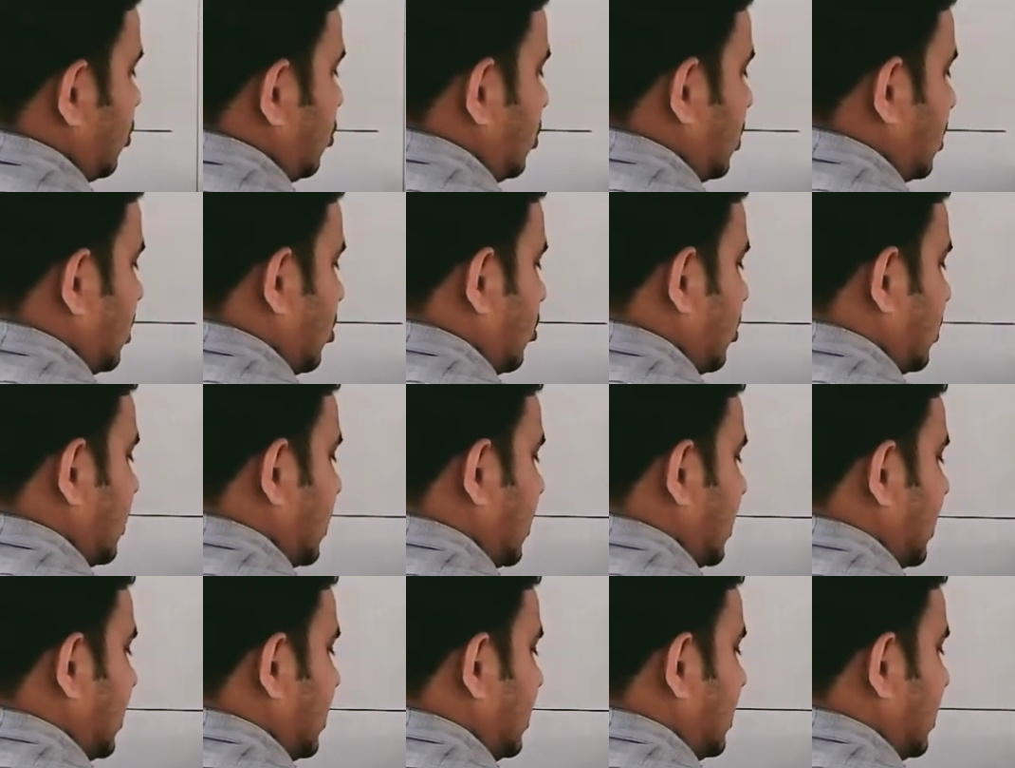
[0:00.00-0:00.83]
रोड का और
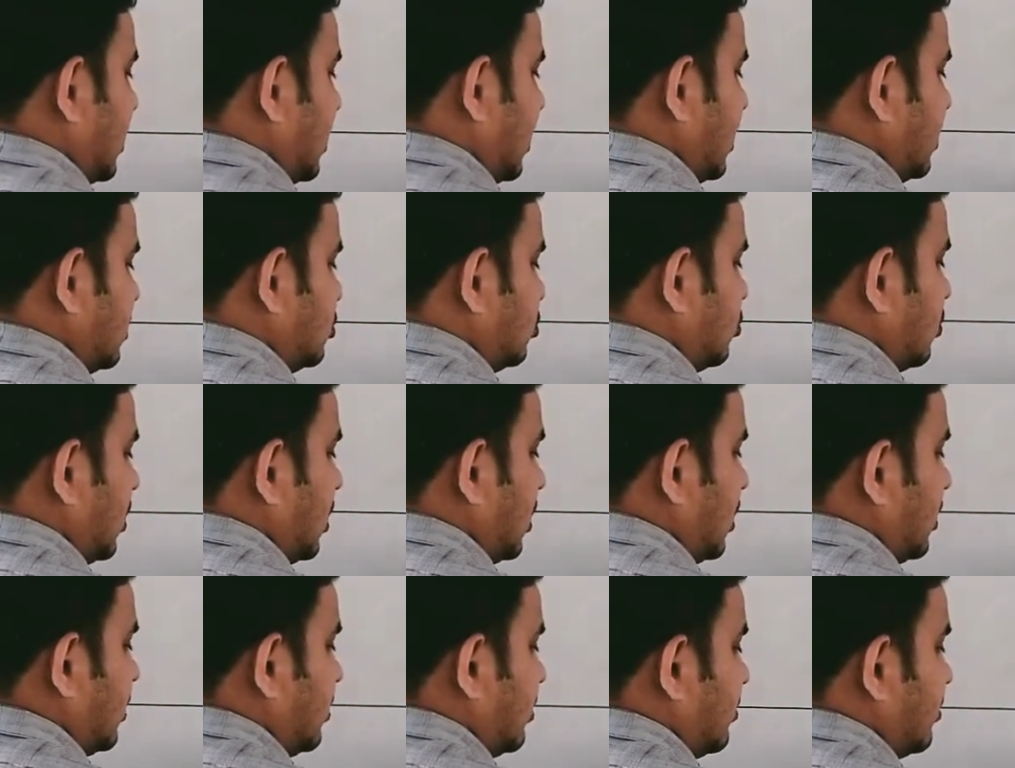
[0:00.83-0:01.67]
ये इनर एज हुआ
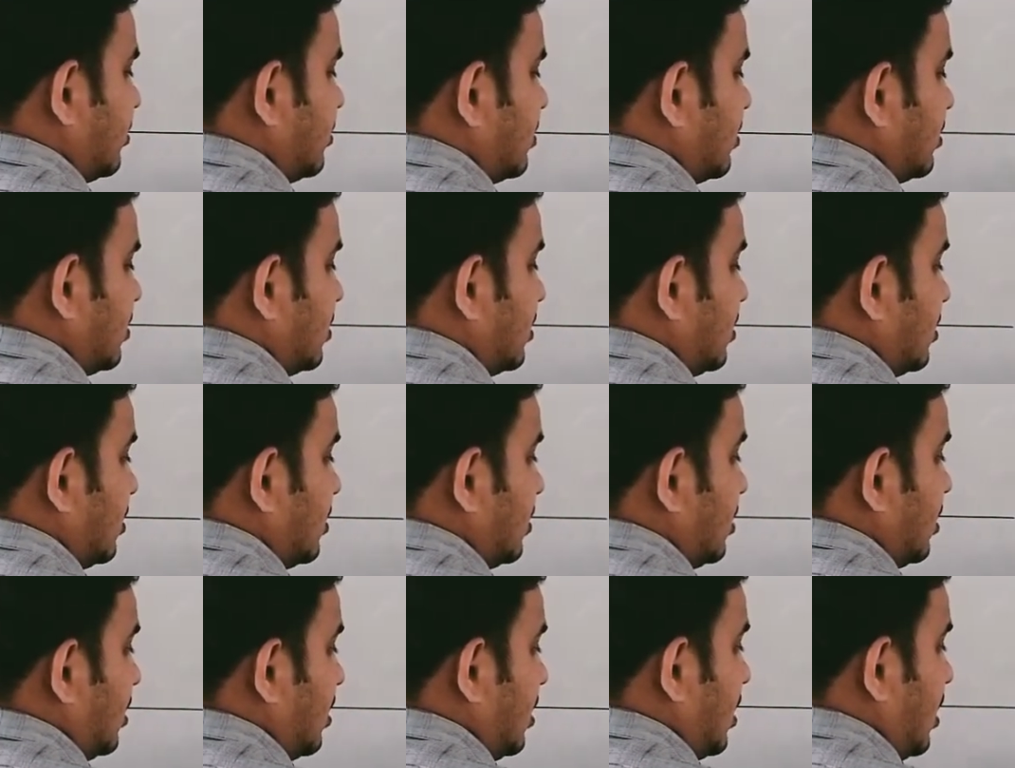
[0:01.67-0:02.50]

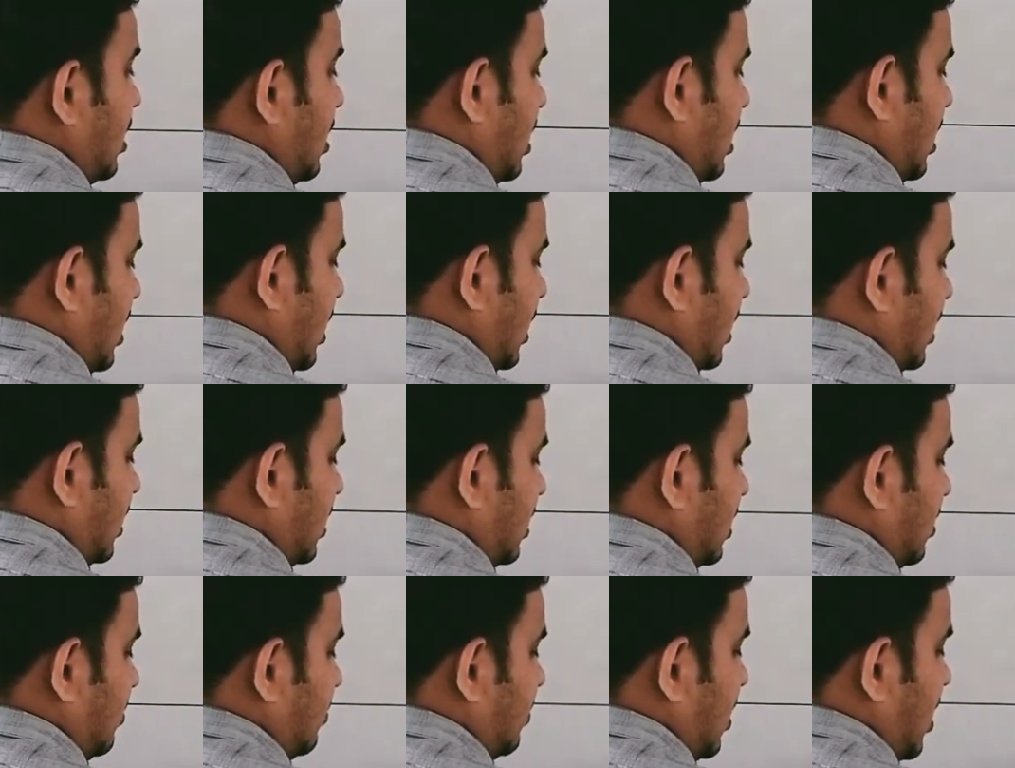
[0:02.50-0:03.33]

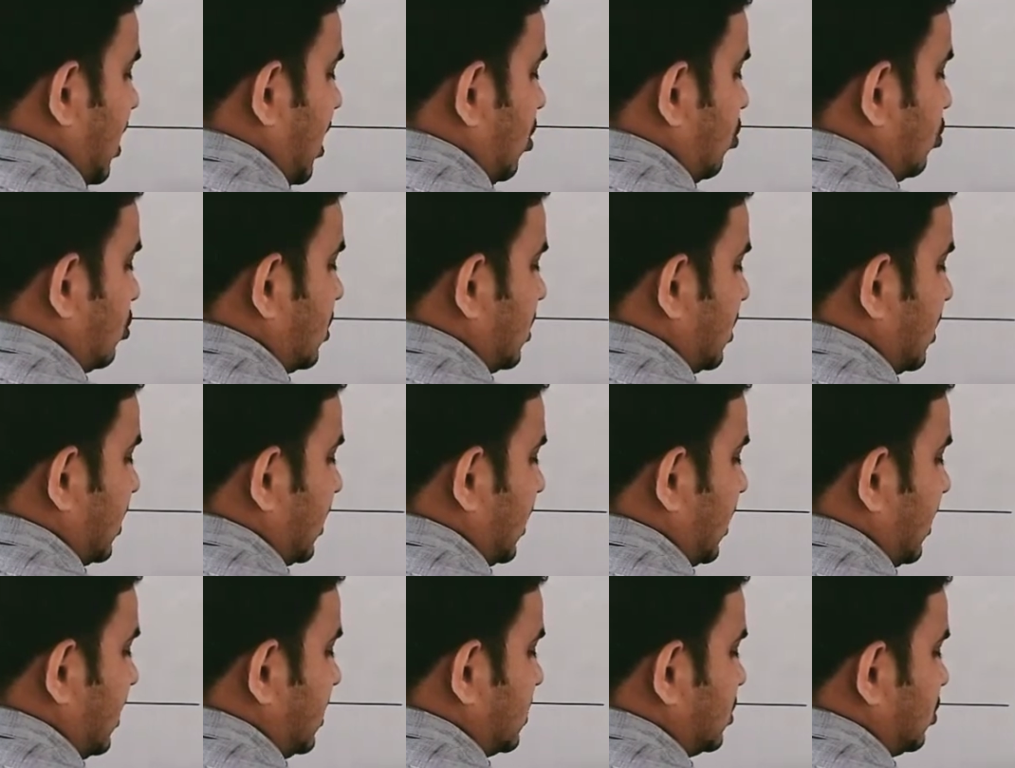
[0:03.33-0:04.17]
अगर हम आउटर
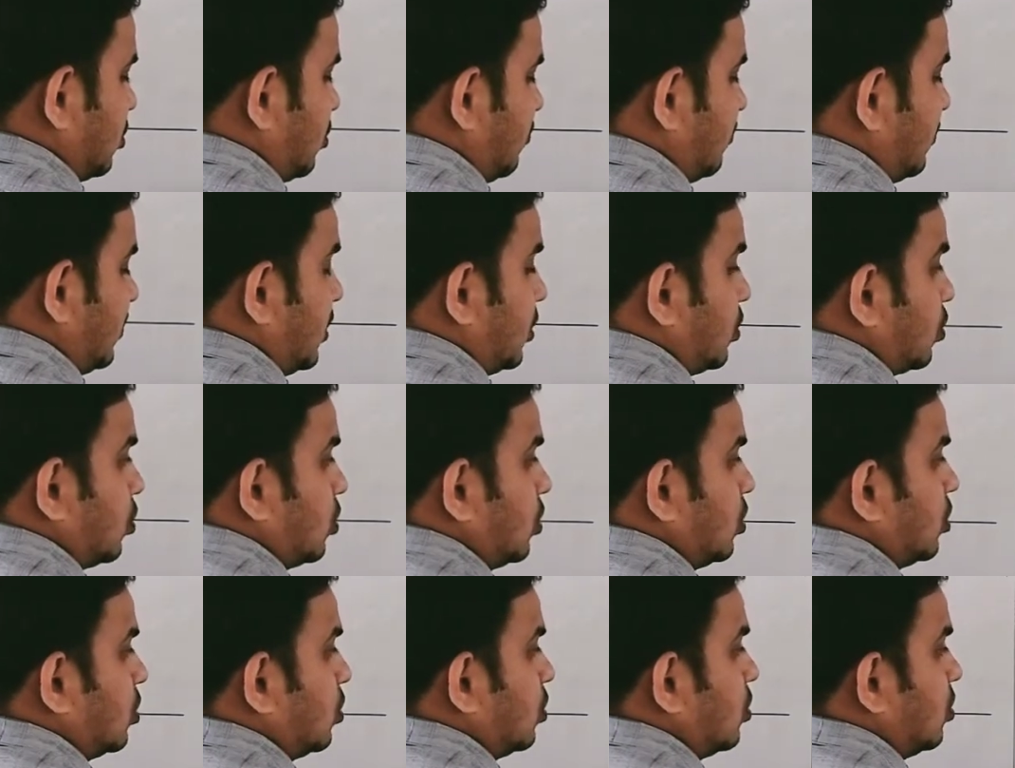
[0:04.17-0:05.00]
एज ऑफ द
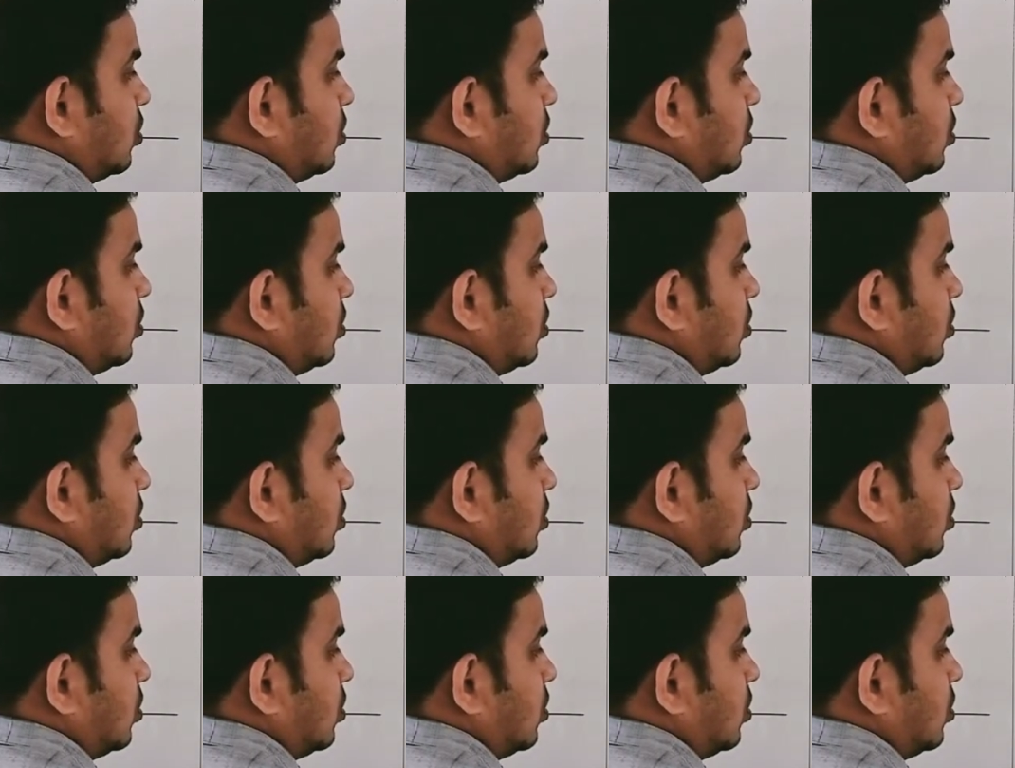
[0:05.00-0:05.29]
रोड को